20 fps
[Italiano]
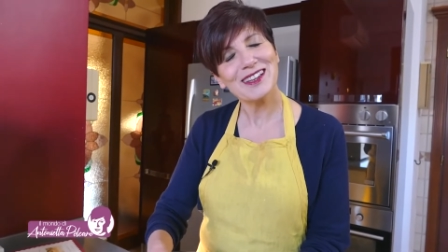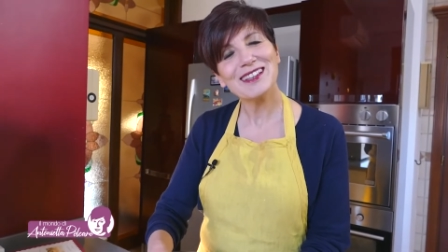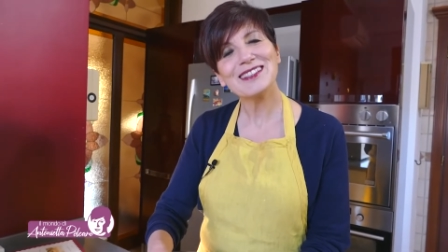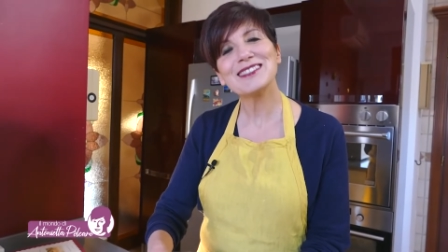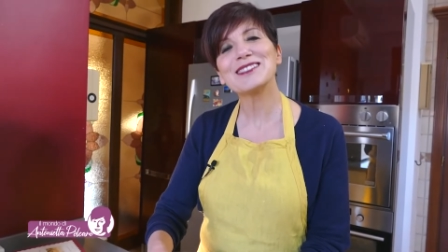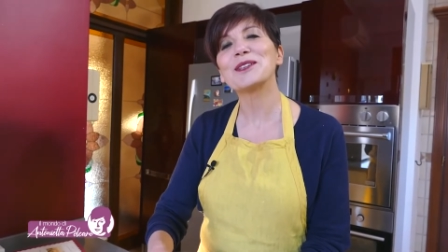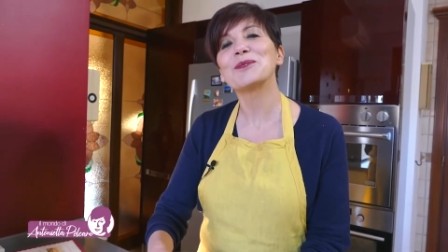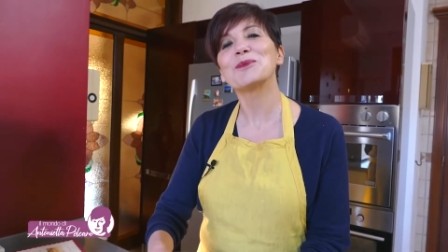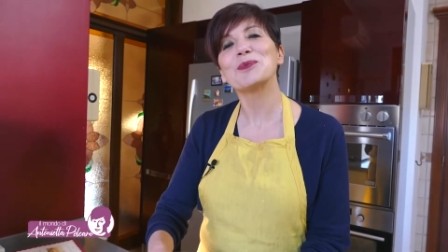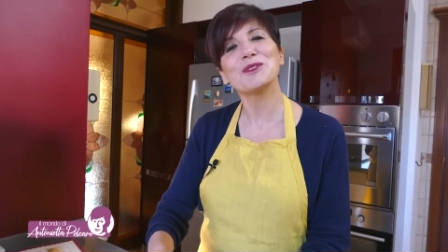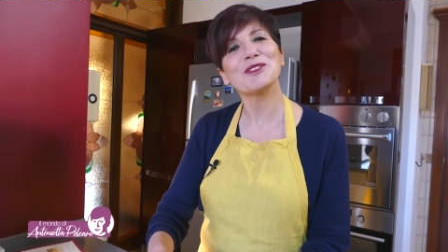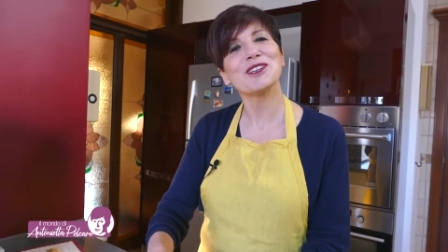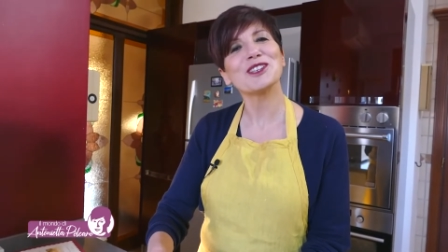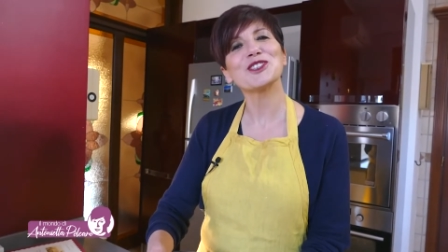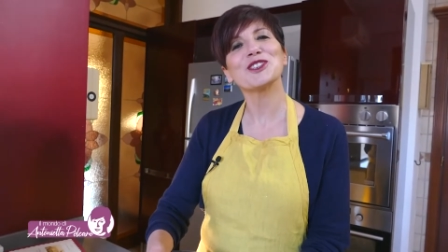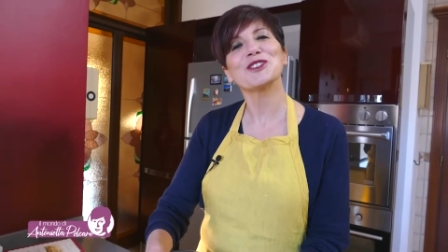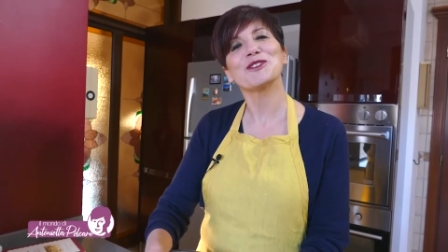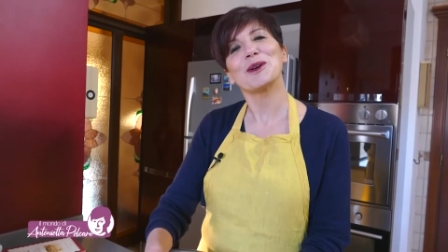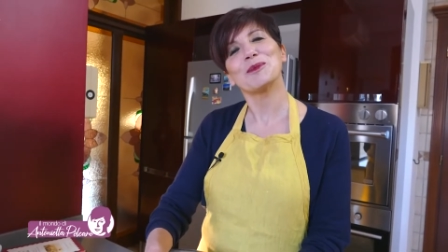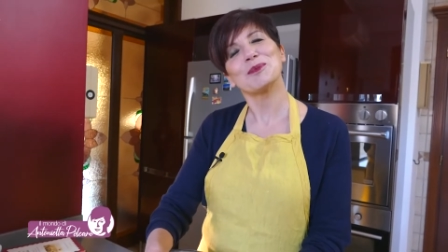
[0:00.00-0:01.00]
se mi
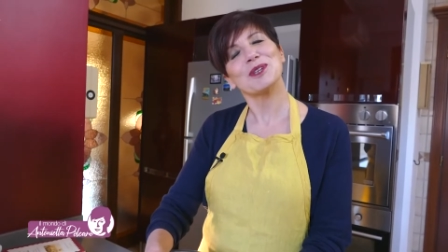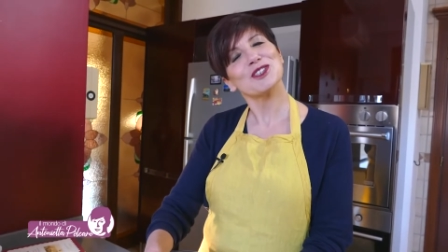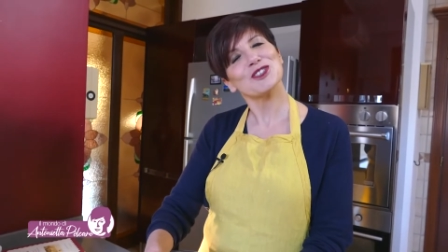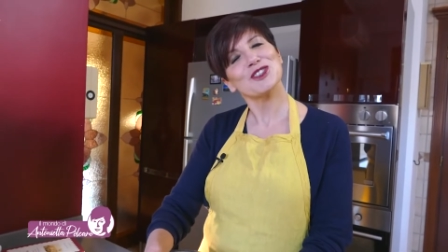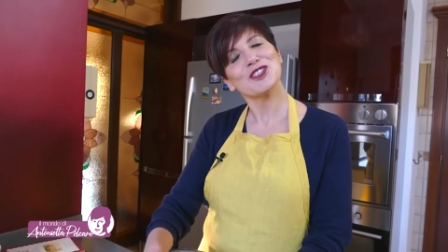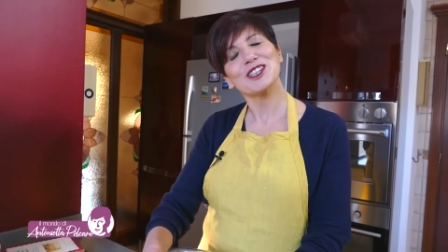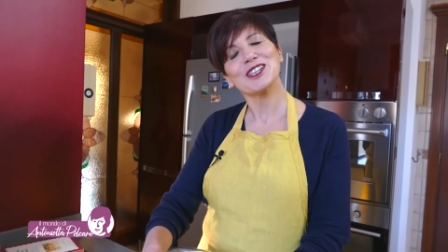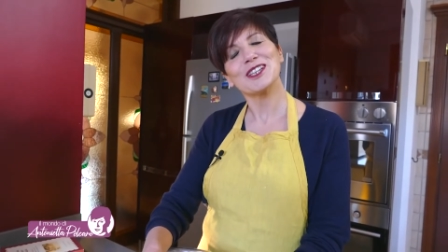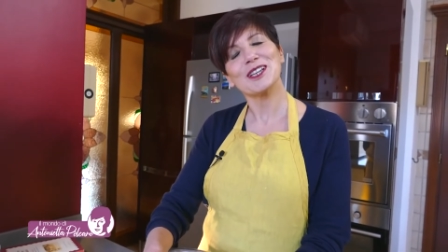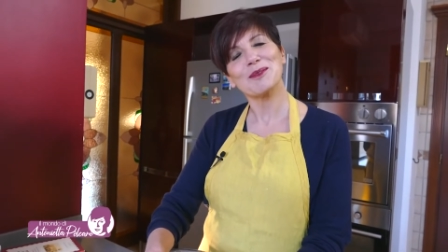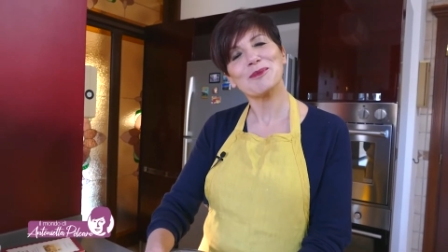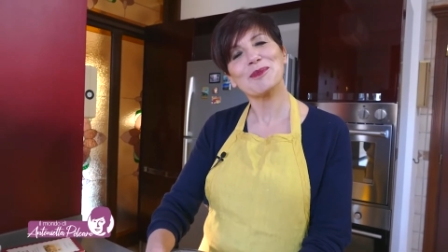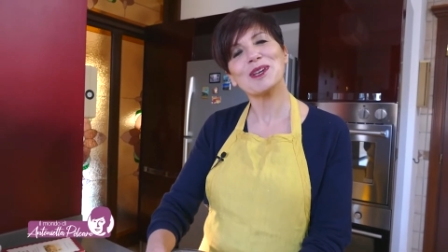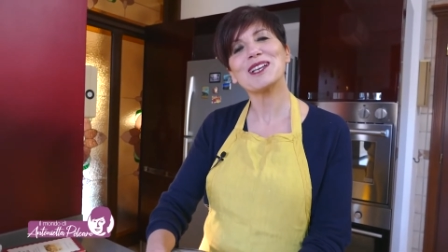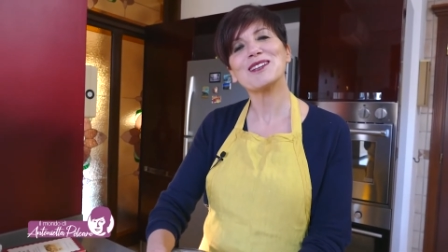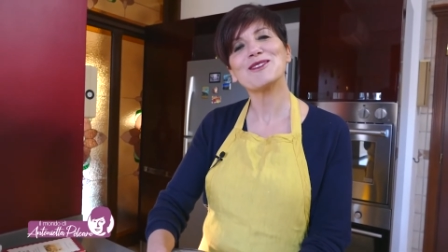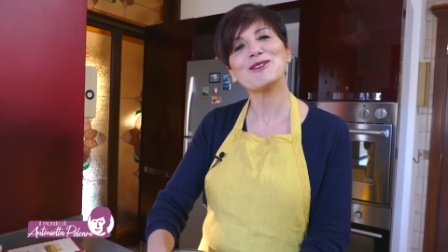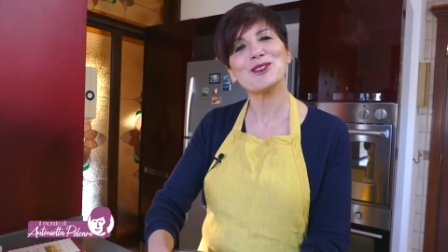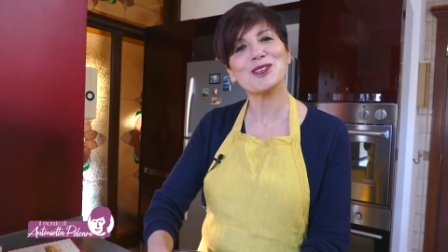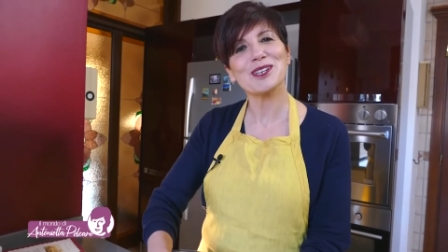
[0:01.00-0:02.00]
faceva piacere me
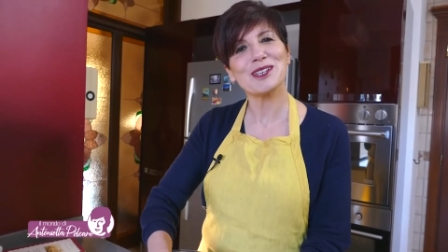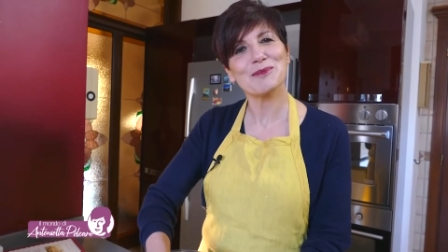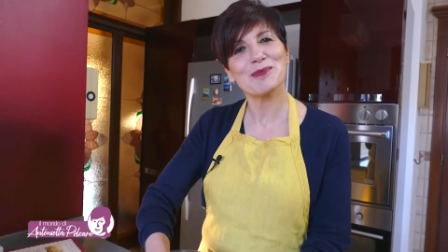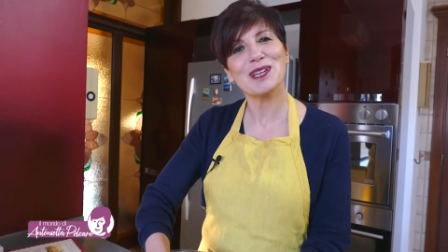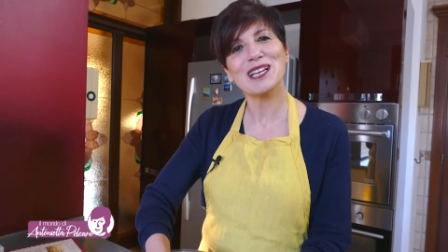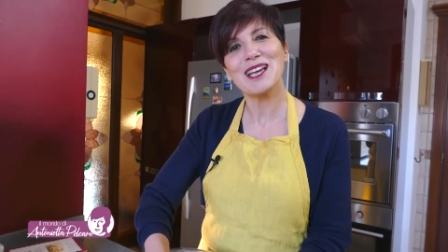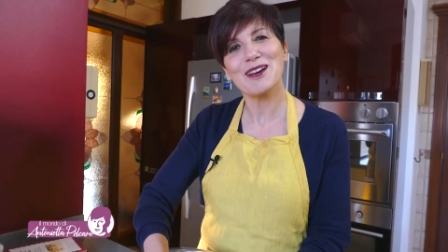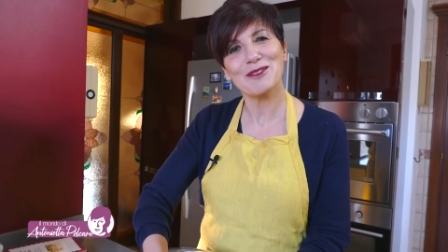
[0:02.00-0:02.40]
li, me li